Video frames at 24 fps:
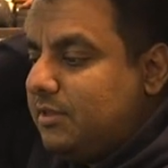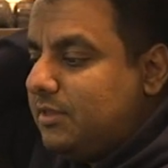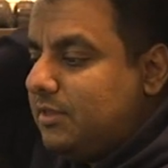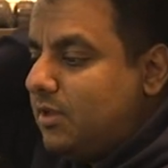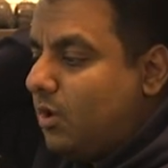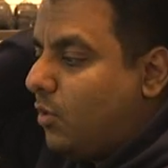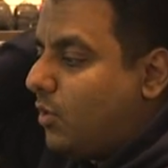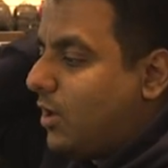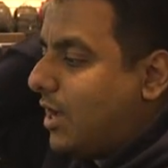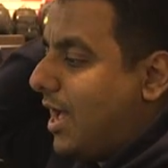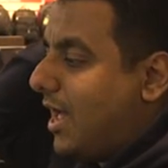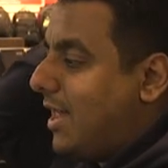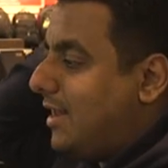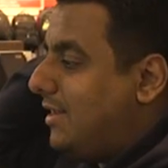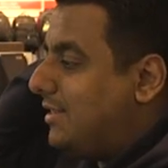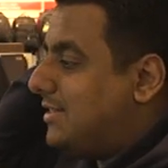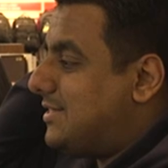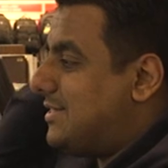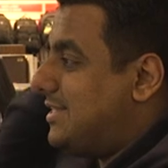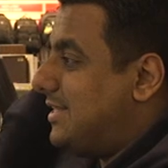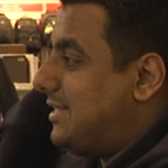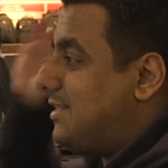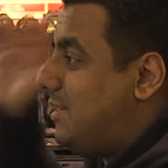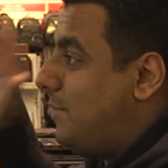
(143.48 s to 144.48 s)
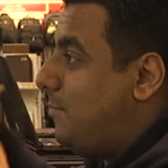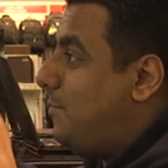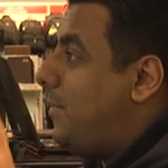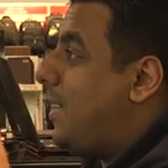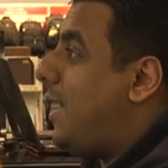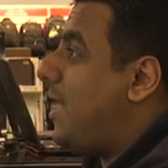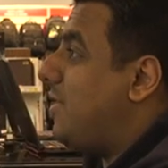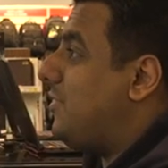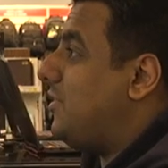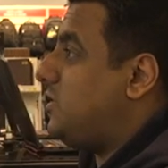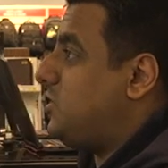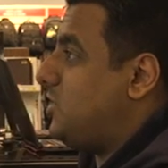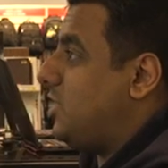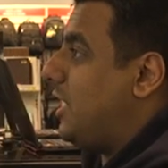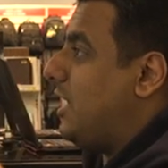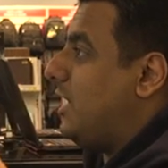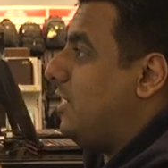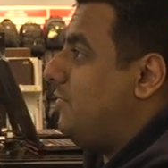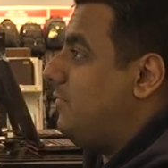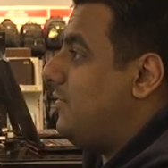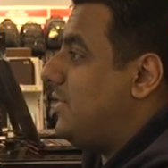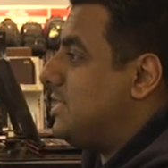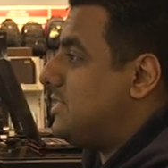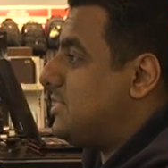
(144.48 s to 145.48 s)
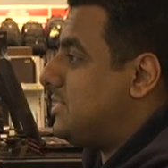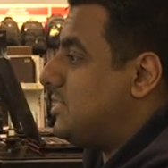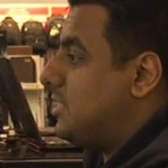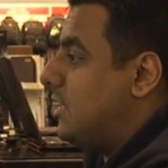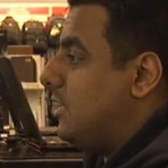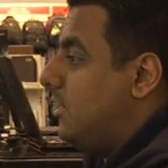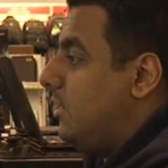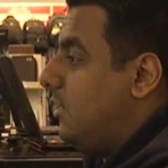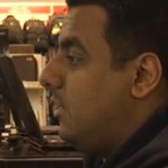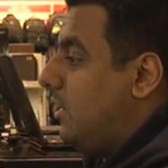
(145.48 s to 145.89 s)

لو كان السيت اب بهذا الشكل فس